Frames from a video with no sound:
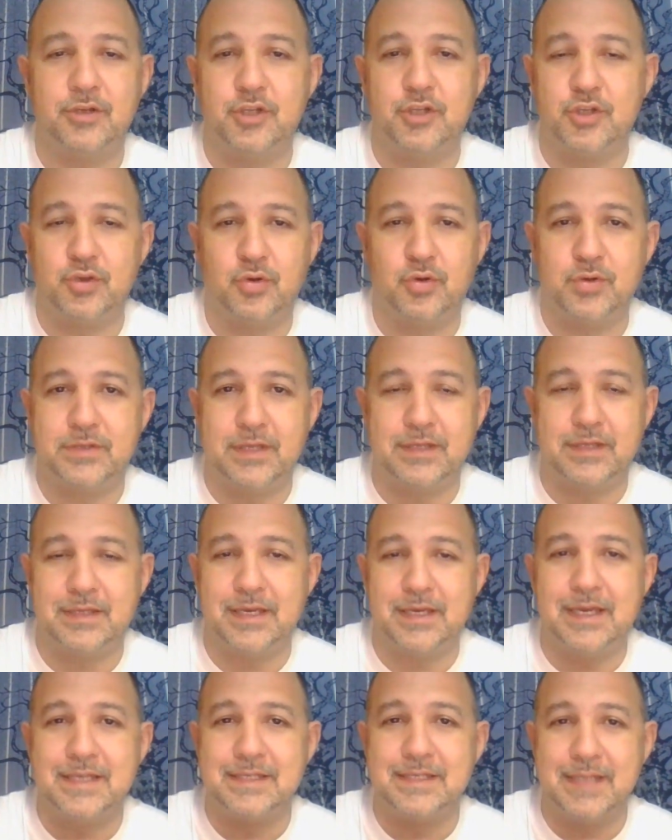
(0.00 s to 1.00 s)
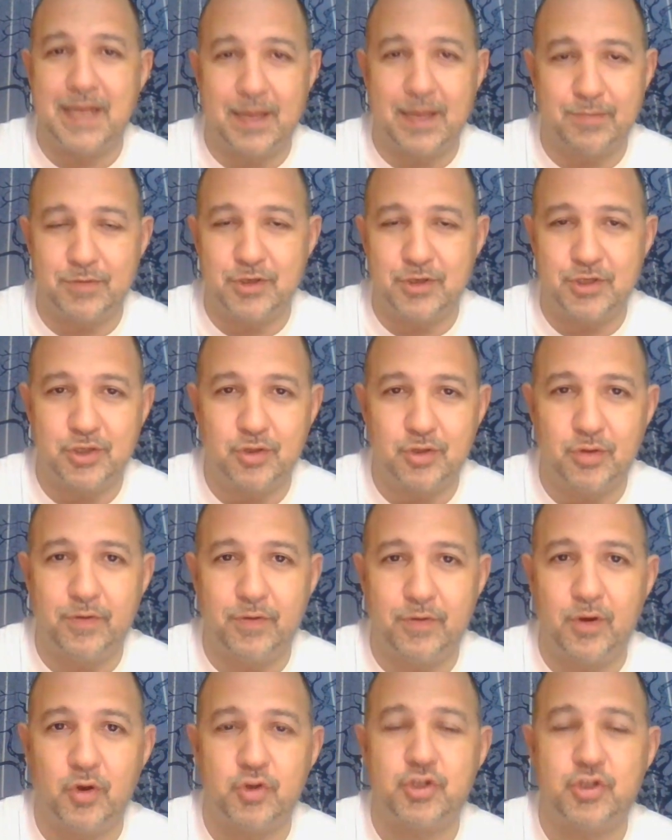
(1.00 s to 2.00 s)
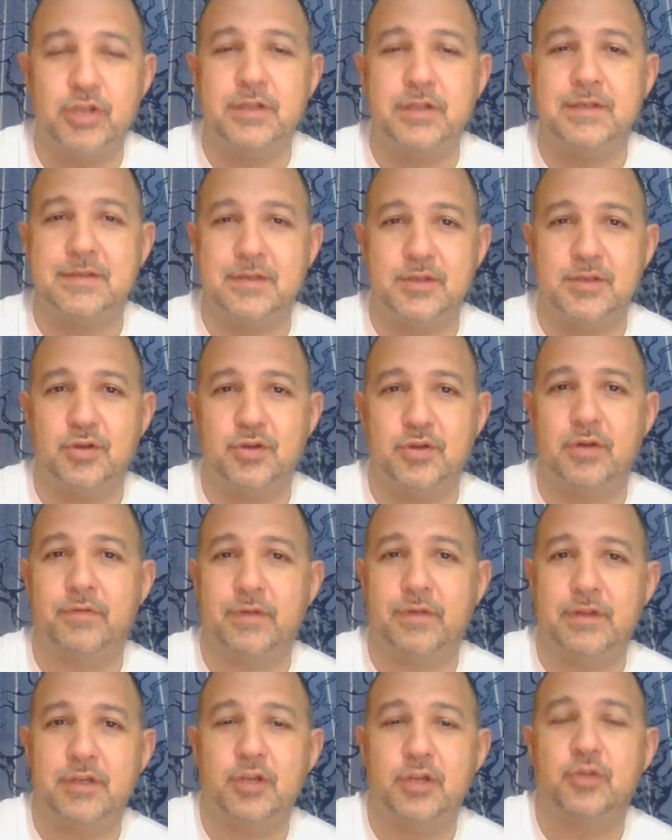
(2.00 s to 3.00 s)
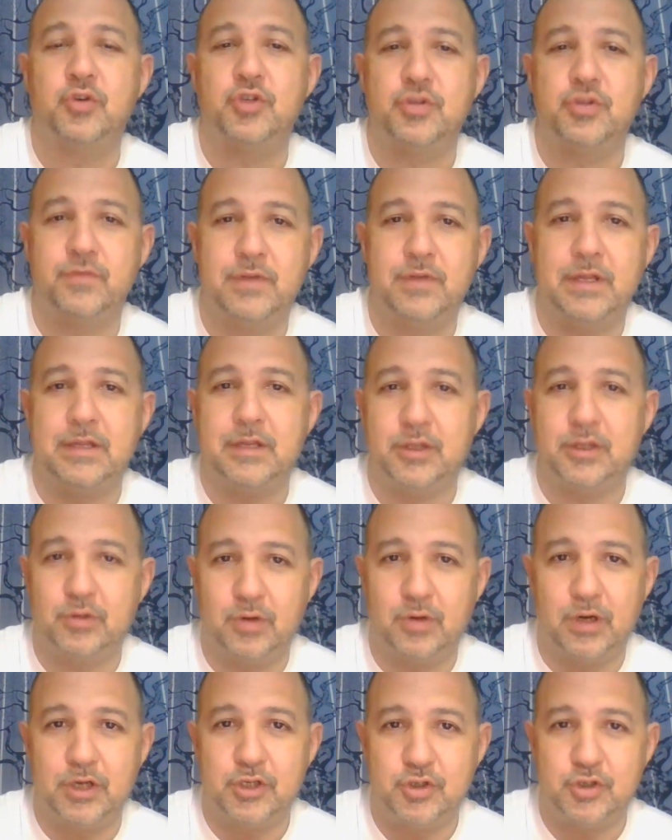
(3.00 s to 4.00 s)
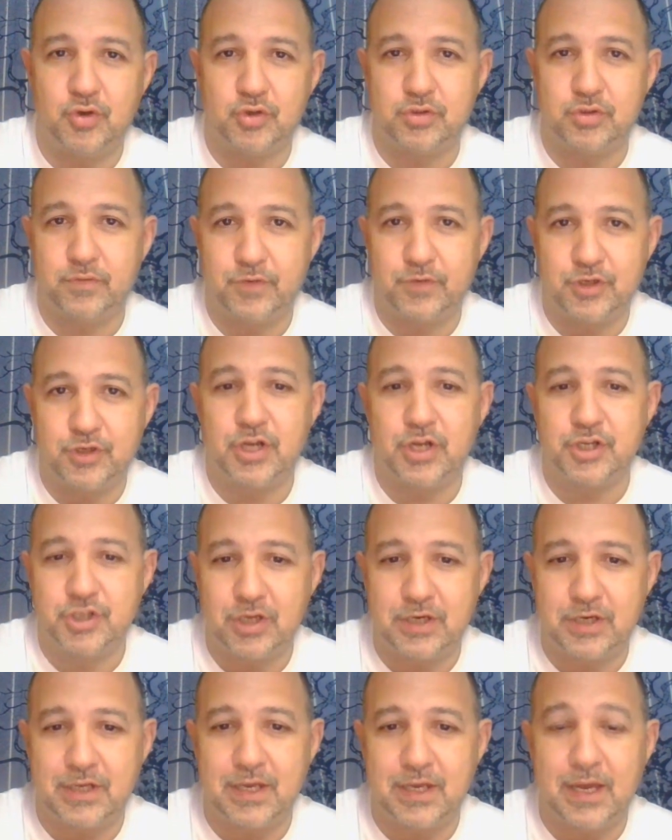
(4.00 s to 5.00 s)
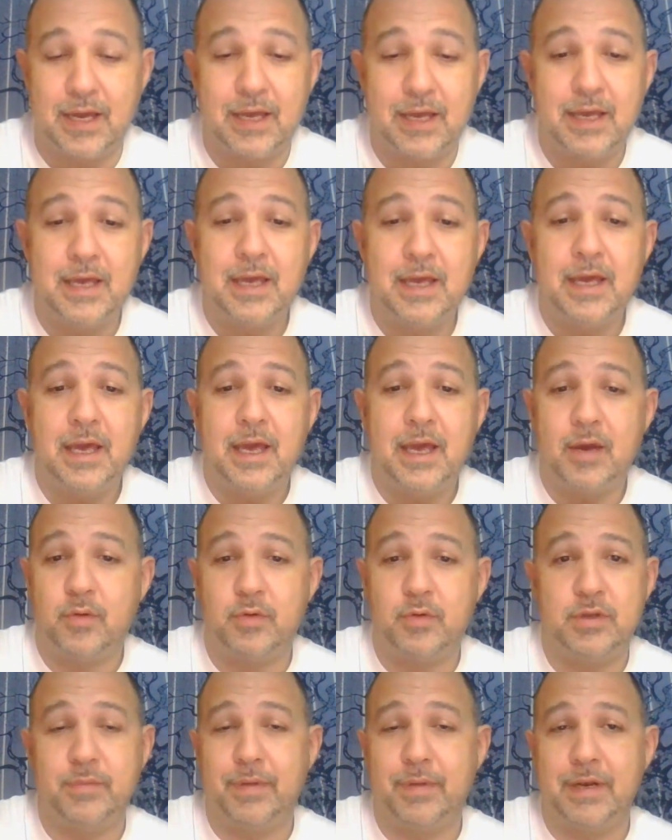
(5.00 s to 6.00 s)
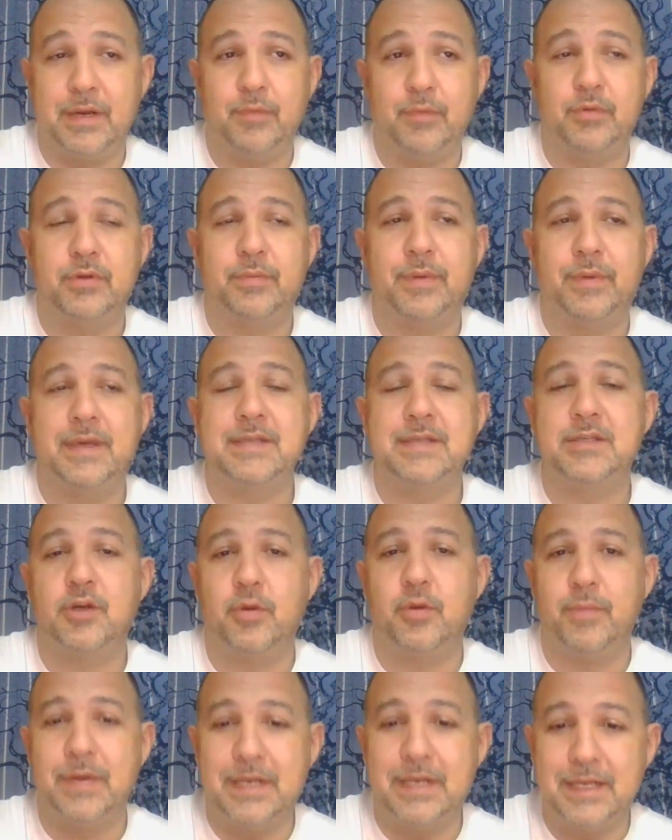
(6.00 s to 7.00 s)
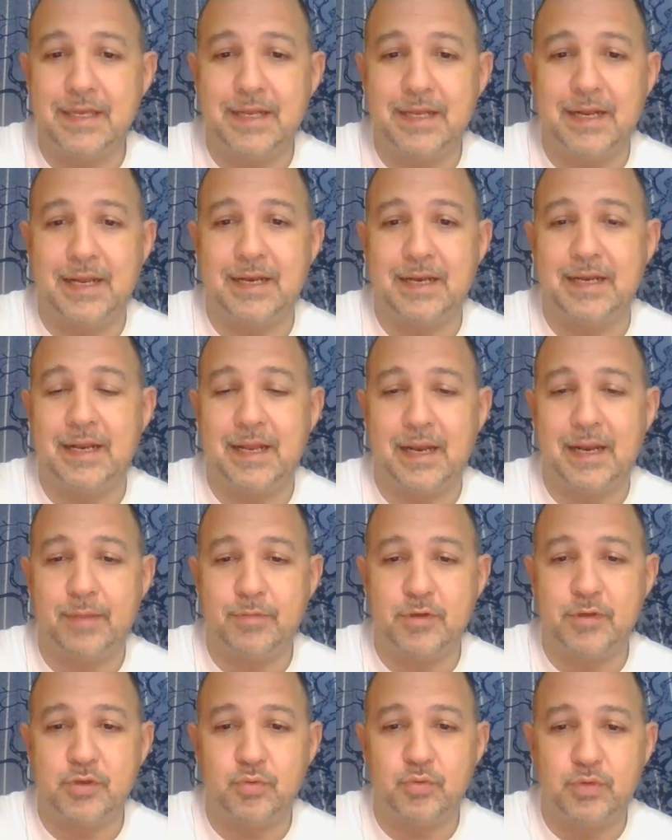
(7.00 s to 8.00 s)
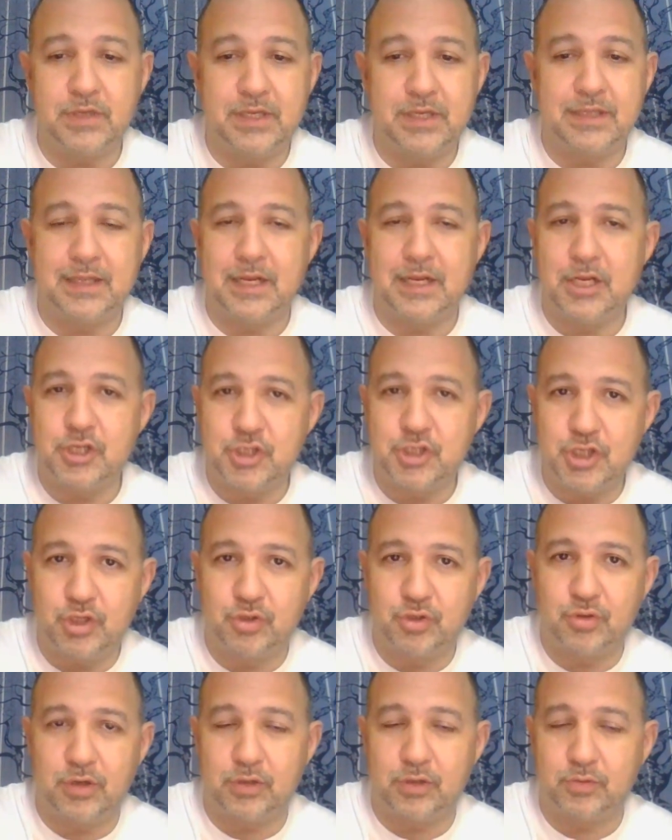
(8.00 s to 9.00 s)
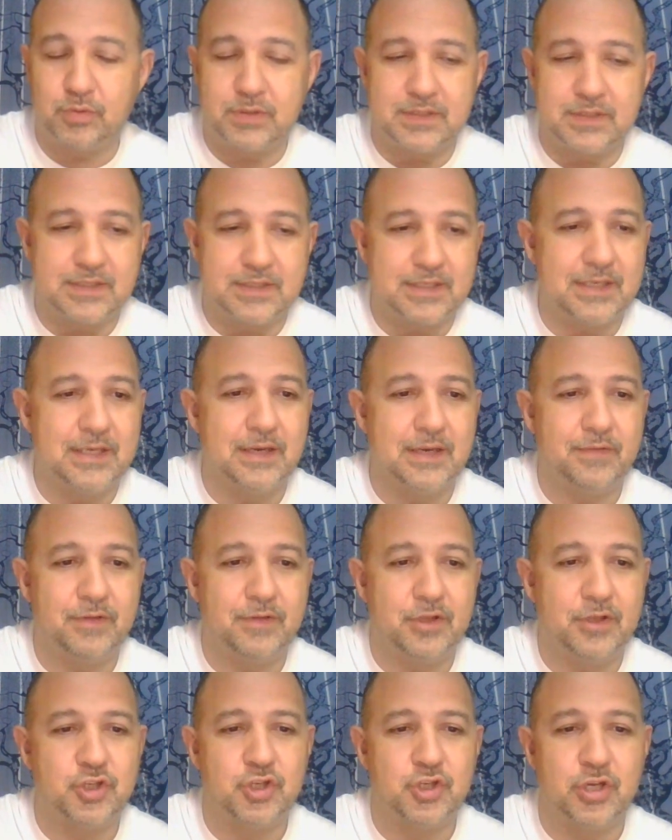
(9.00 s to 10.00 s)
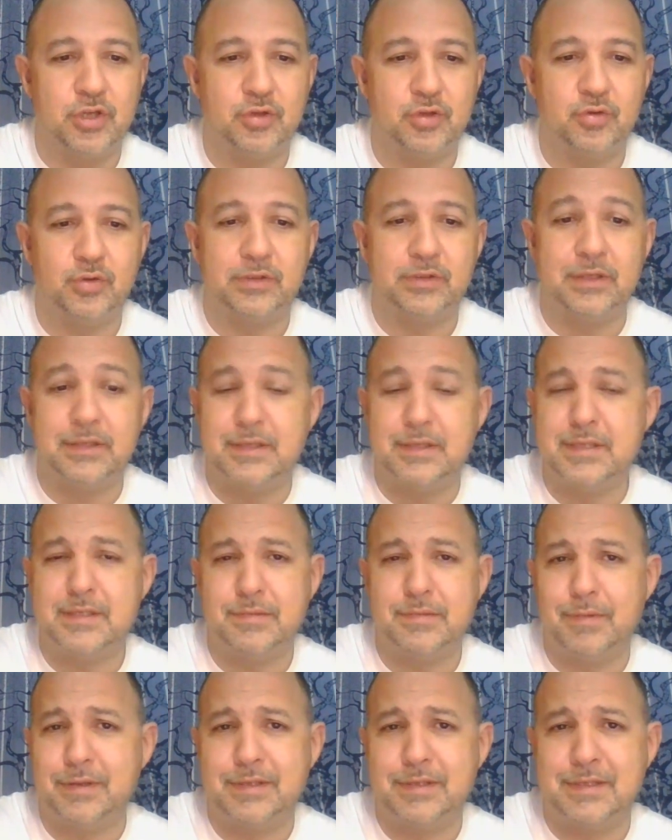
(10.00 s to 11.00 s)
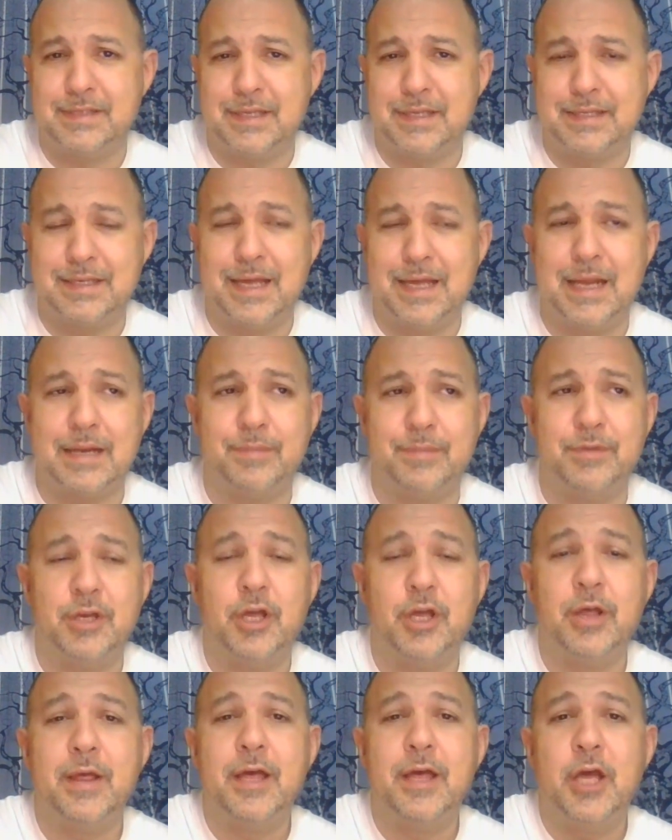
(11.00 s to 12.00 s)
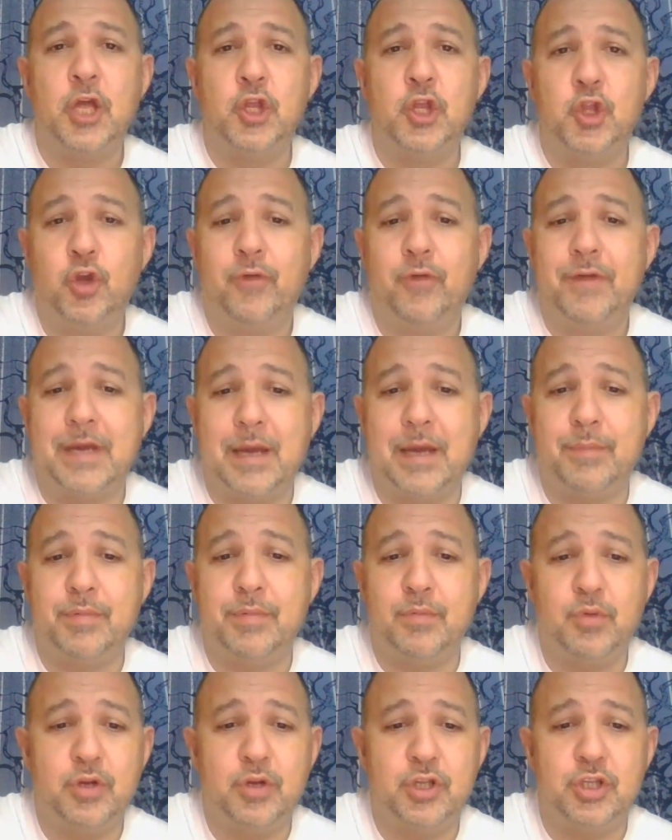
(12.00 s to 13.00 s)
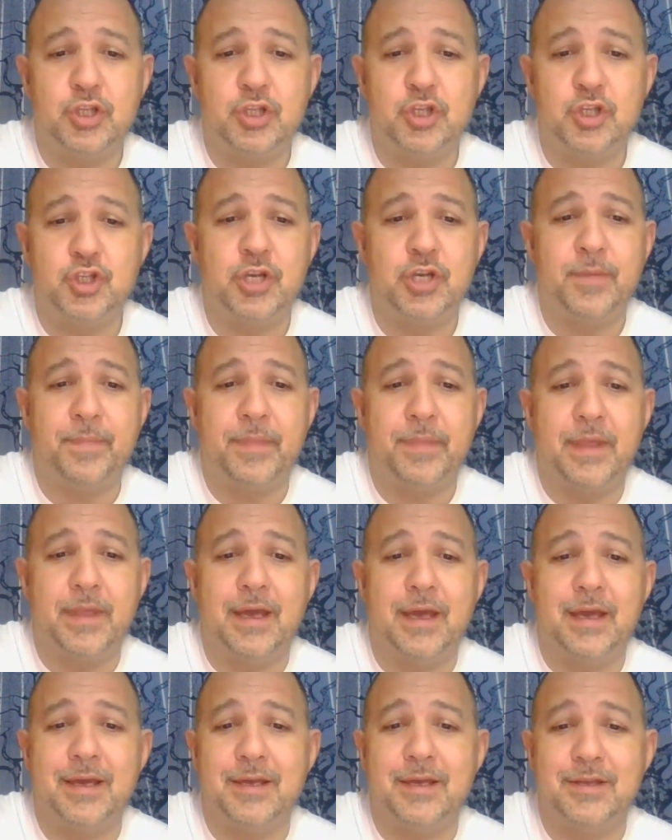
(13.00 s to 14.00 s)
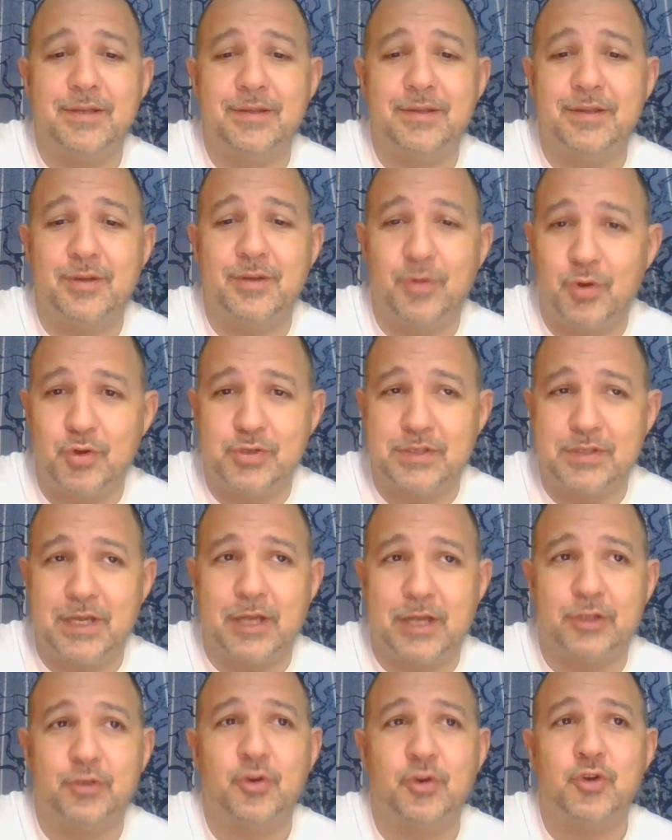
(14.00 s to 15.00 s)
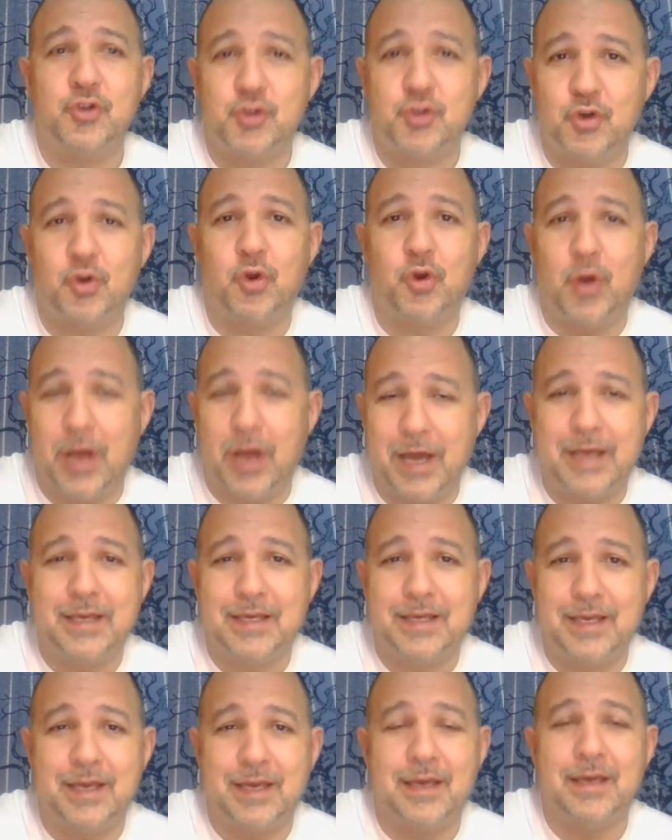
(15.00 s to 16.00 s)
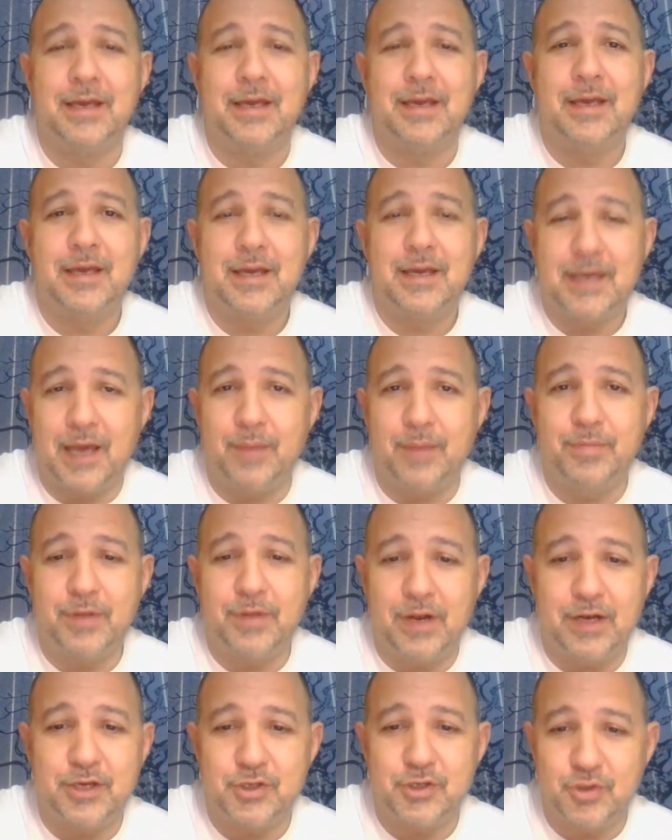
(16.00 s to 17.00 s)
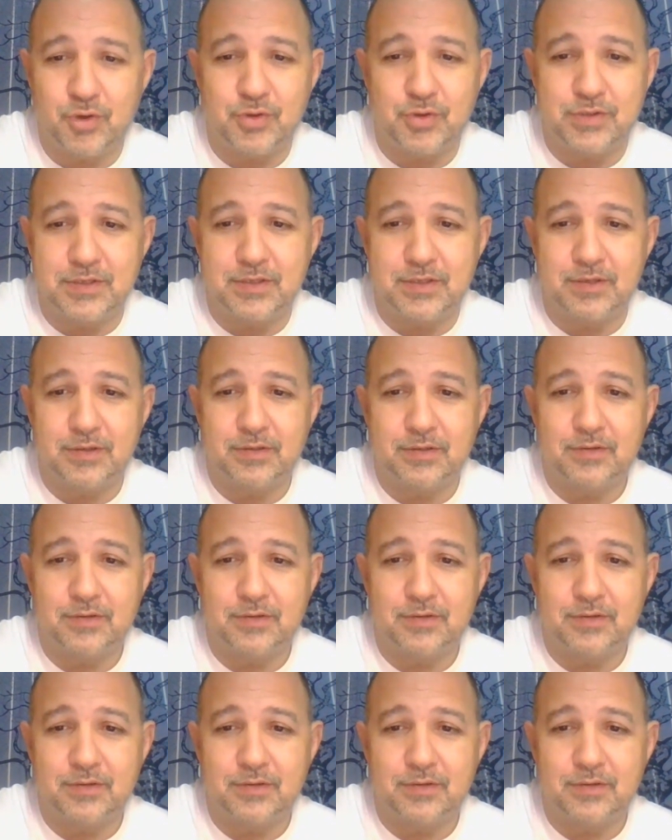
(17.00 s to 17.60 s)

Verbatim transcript: ci sono stati islamici dove non c'è distinzione tra diritto civile e diritto religioso, dove c'è la Sharia, quindi parliamo di paesi come l'Iran, l'Arabia Saudita, l'Egitto, la Tunisia e via dicendo, tantissimi altri stati arabi, dove i capi politici eh, di quello Stato sono anche capi religiosi,